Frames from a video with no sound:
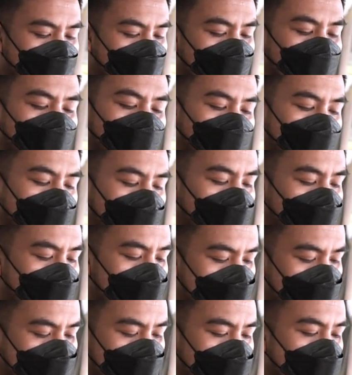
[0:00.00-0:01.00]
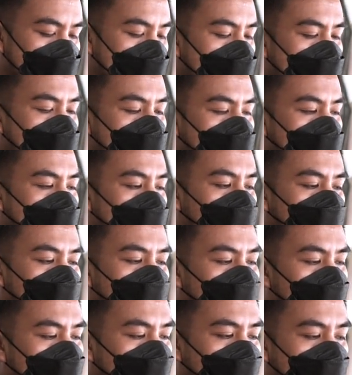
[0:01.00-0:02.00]
Gak lupa gue beli cemilan, gue
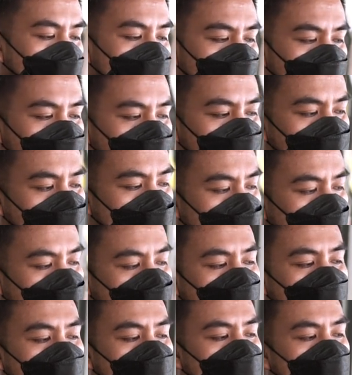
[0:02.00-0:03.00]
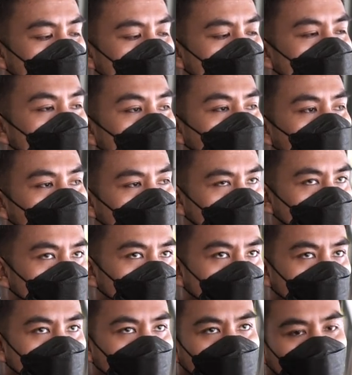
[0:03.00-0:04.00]
beli minum juga nih. Ada air putih
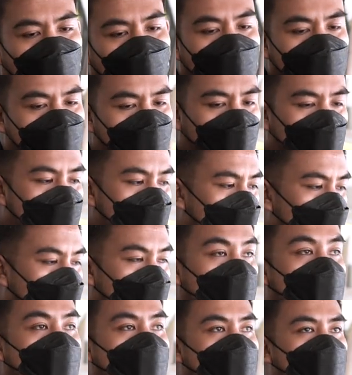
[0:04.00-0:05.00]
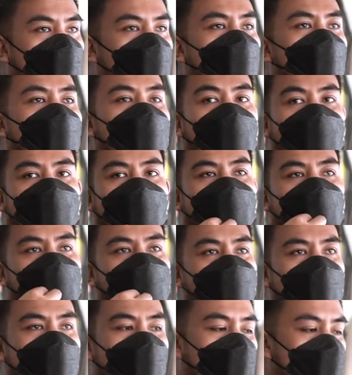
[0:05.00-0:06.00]
juga udah gue masukin ke mobil, tapi pingin yang
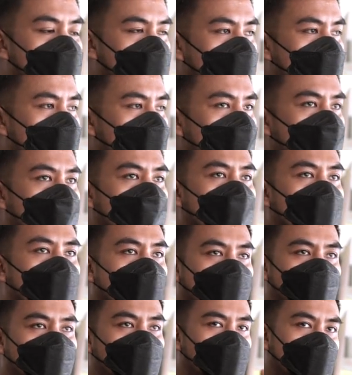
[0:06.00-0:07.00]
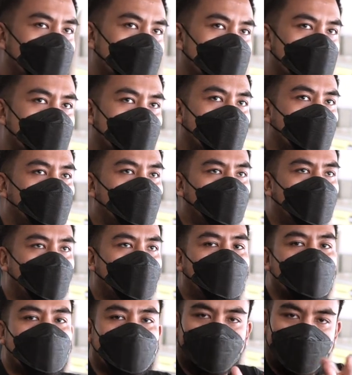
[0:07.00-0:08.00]
manis-manis. Air putih jangan lupa
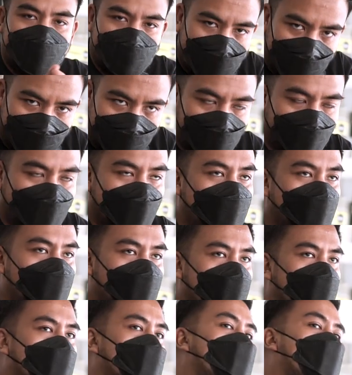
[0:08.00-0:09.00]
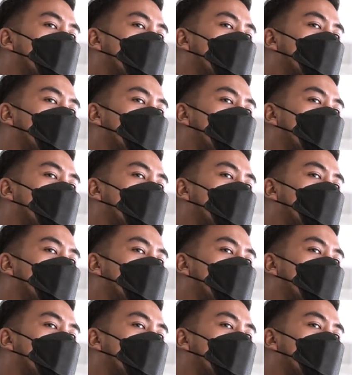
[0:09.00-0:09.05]
banyak-banyak minum air putih